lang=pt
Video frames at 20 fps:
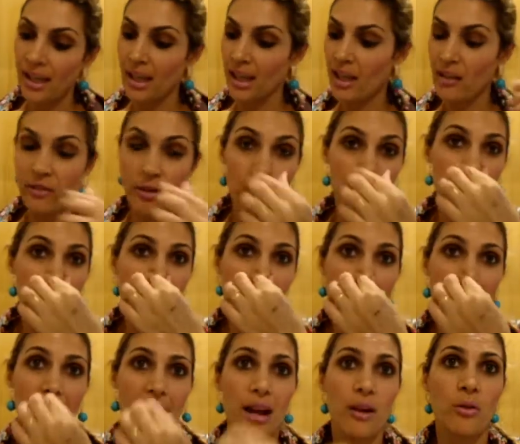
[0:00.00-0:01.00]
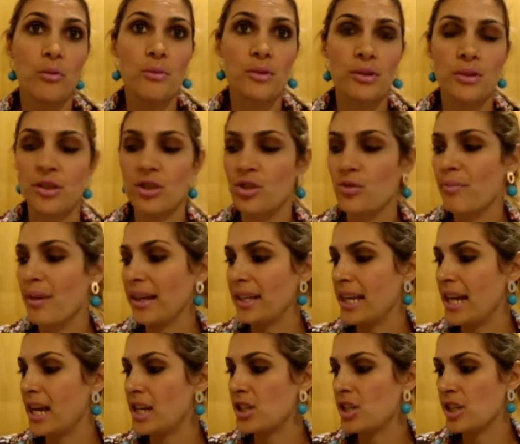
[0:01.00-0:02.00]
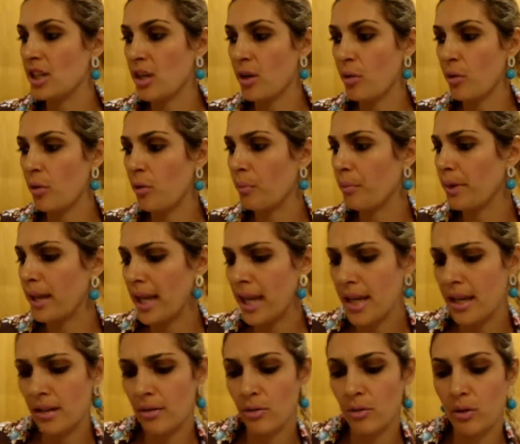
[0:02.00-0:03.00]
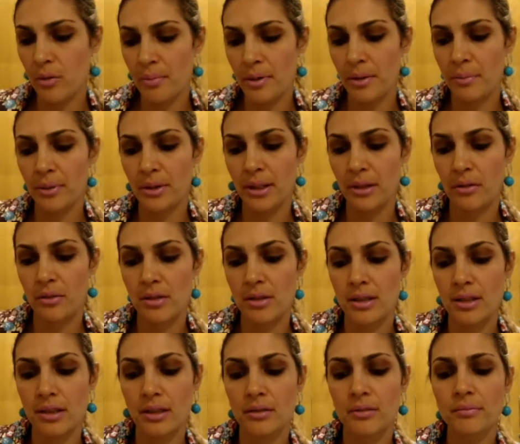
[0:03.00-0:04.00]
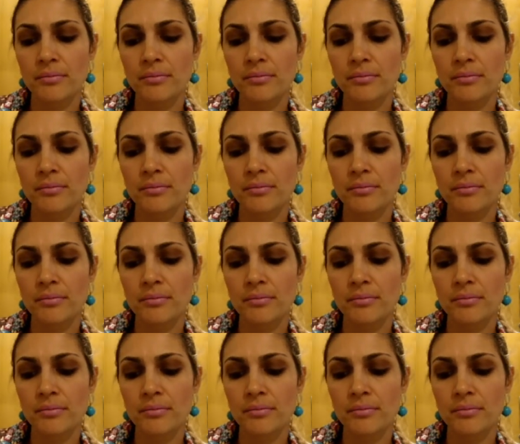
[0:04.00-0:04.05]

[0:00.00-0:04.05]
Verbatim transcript: Eu vou mostrar algumas coisas de maquiagem que eu comprei, não comprei muita coisa não.